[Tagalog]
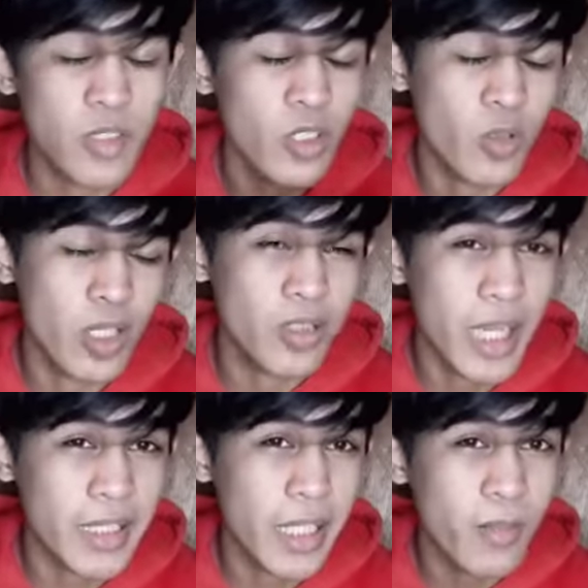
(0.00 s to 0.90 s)
mo doon, kung anong
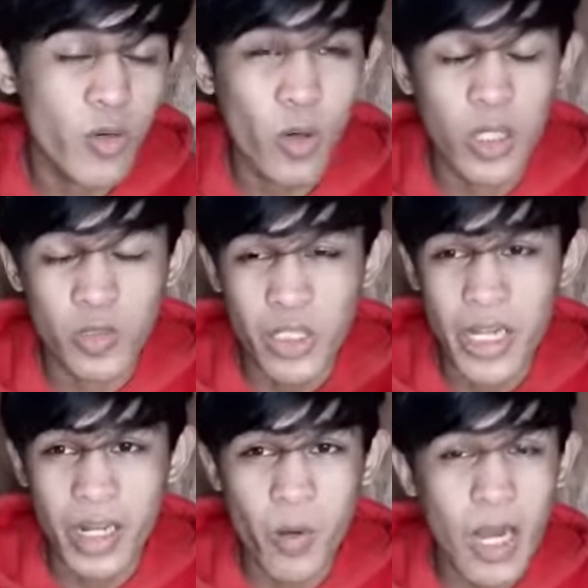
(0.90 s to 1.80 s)
title mo, anong
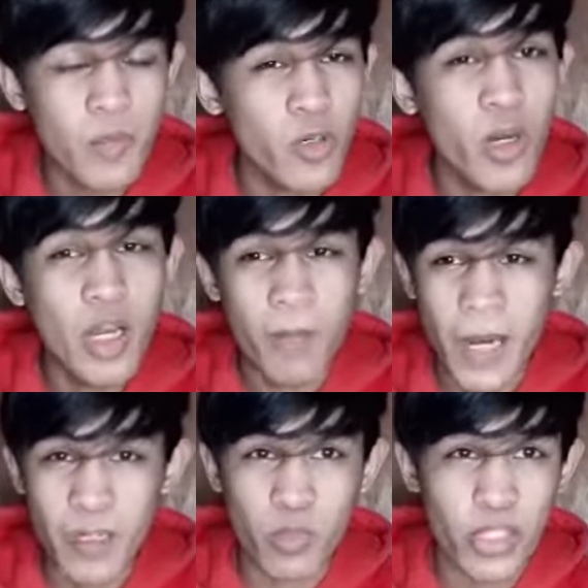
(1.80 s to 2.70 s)
ginagawa mo,
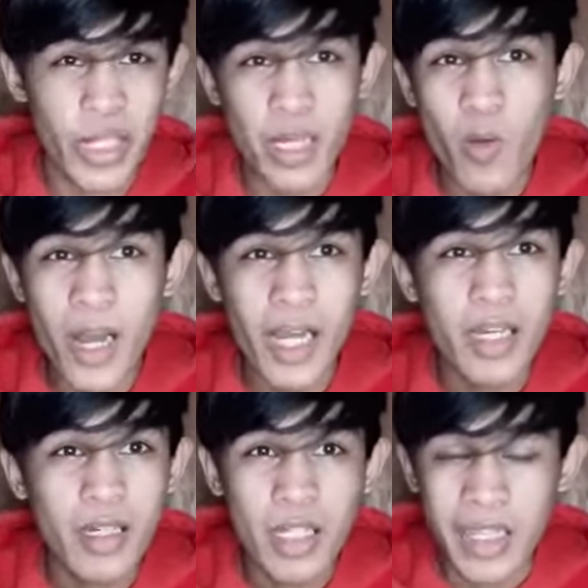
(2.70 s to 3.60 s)
paano mo yan nagawa.
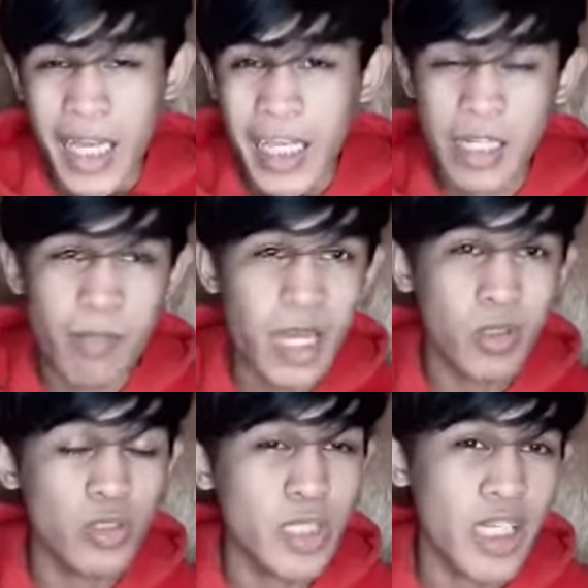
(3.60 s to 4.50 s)
Lagay ka ng mga
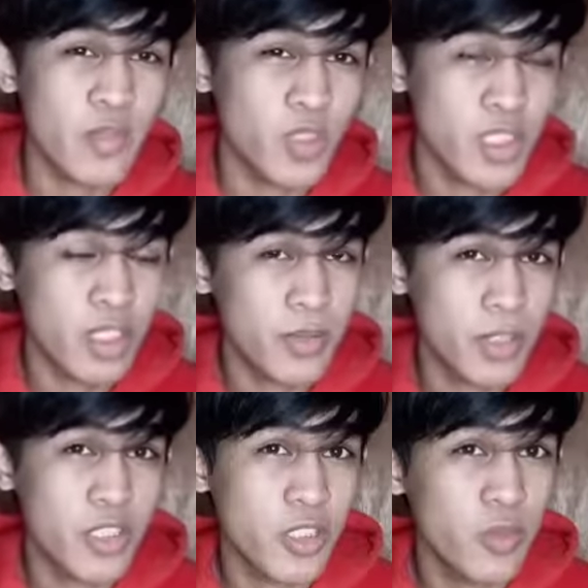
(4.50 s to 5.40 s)
contacts mo sa
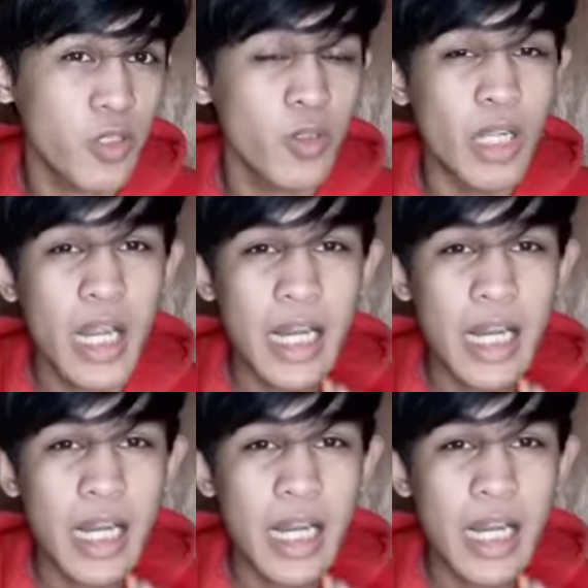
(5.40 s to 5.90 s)
description mo.